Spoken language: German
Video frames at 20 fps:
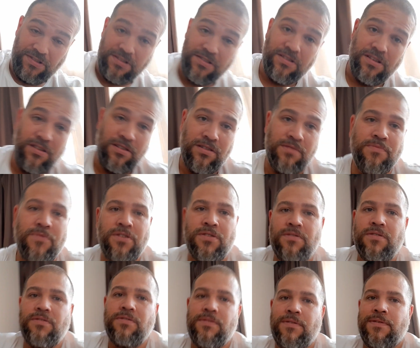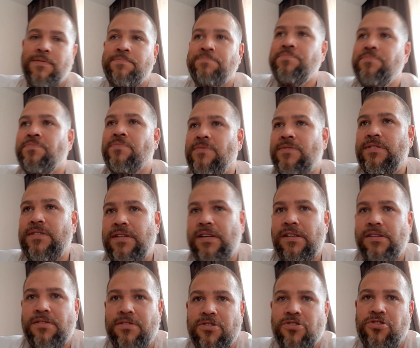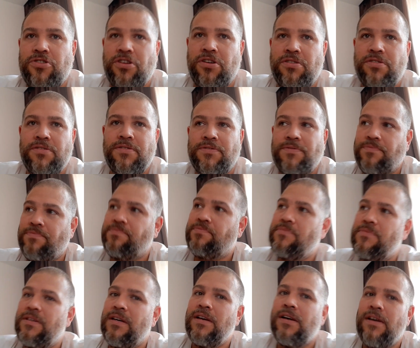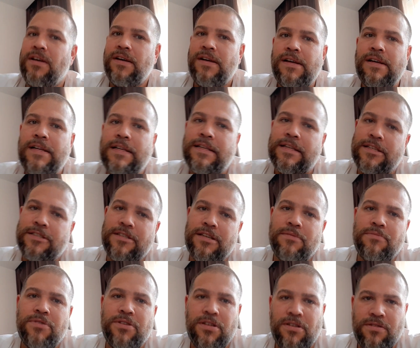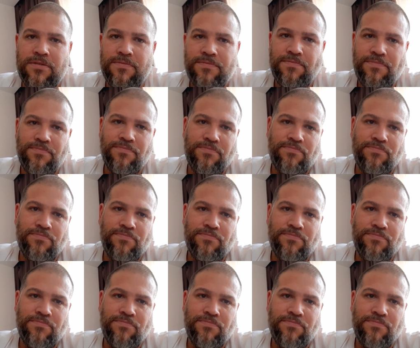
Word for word: Ich hatte ihm dann Geld geschickt, dass er mir dann